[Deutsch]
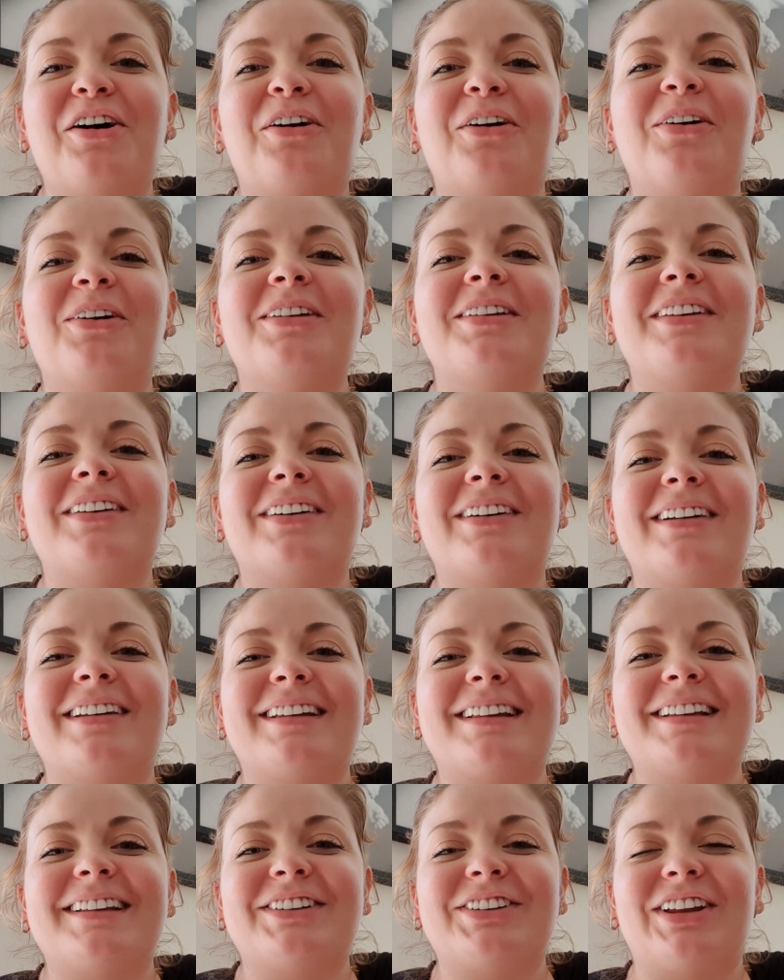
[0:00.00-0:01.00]
Und
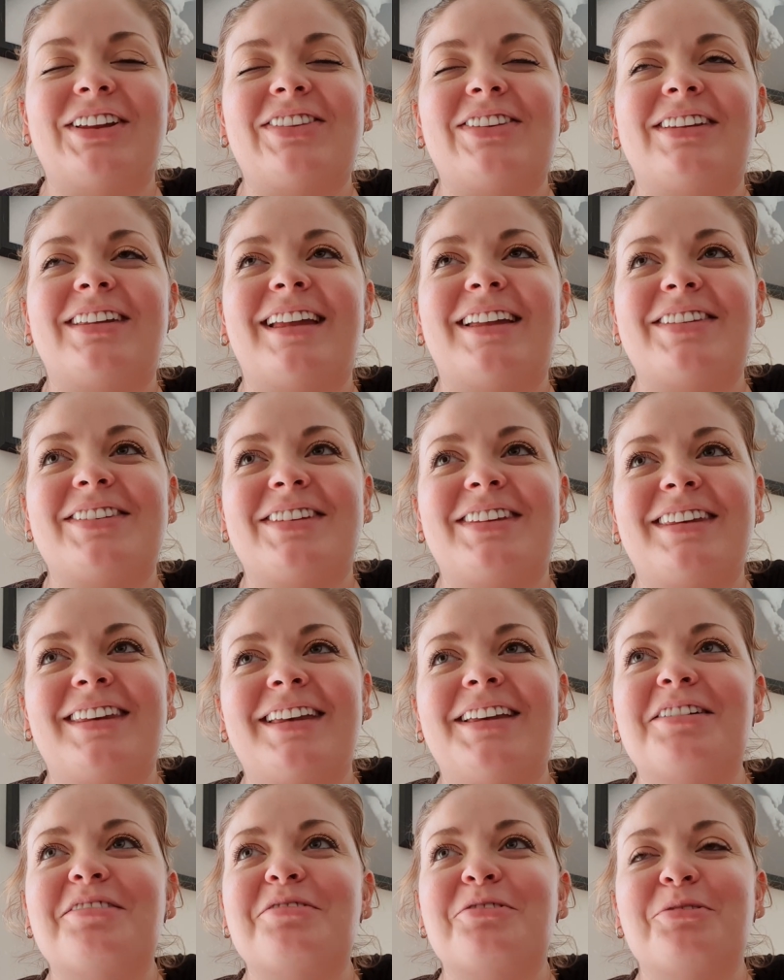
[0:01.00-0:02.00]
Schatzi tanzt
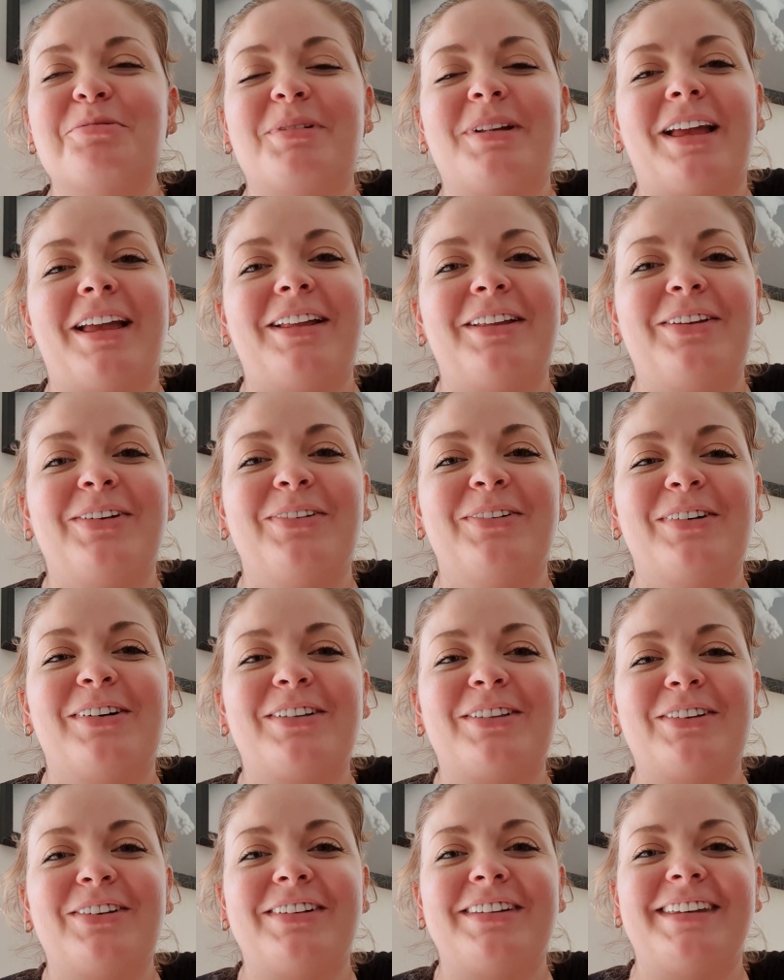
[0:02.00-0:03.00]
hier nur mit der Hand hoch
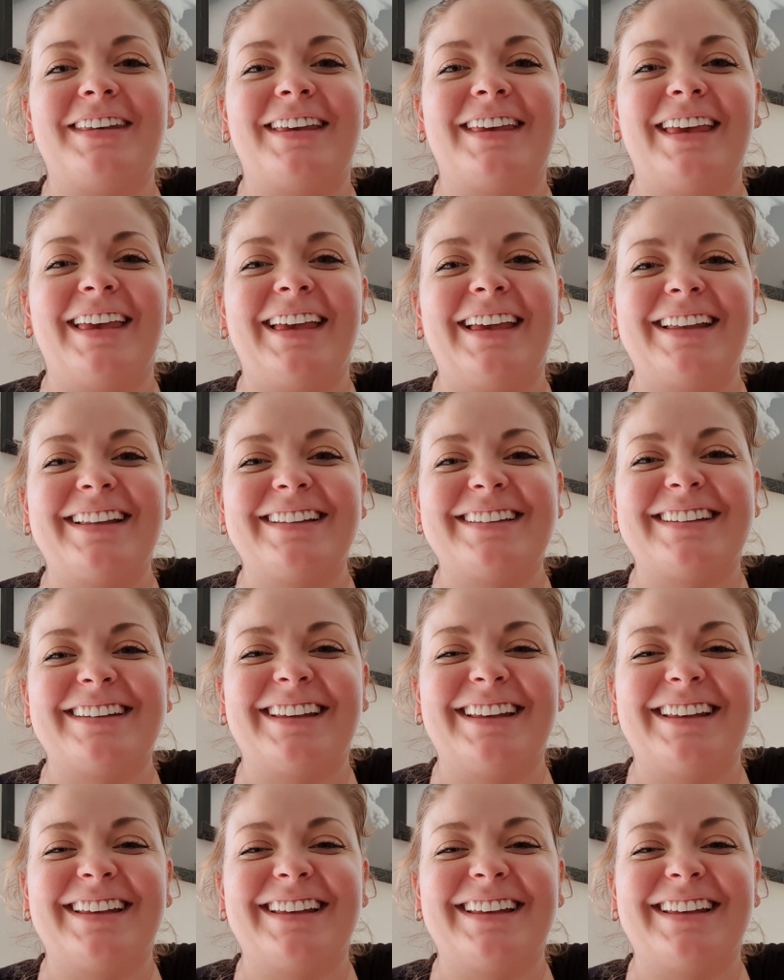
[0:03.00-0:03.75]
durch die Gegend.